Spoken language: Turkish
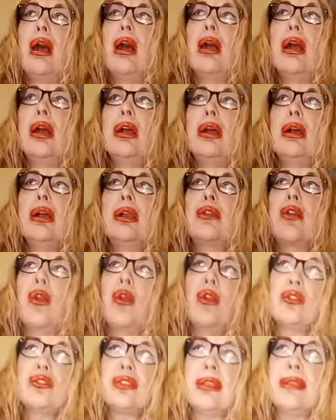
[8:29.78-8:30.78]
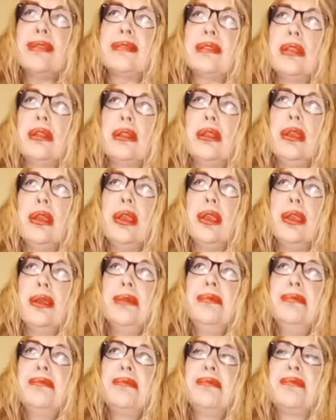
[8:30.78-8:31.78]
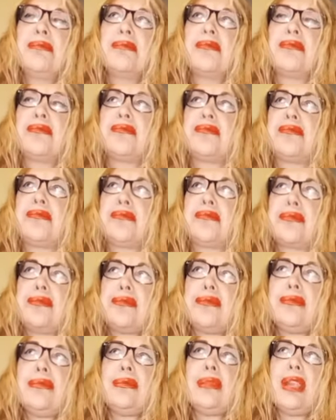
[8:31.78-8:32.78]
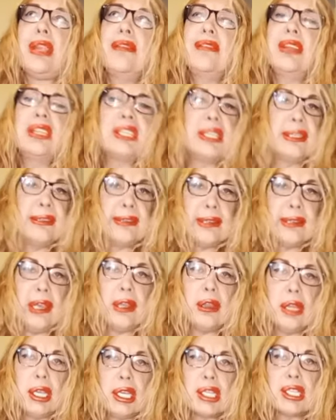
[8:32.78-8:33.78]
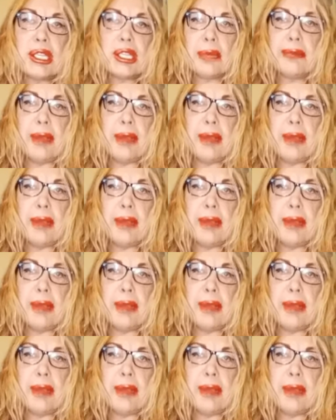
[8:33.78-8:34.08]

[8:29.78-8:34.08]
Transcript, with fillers: e, göğüs estetiği ve cinsiyet değiştirme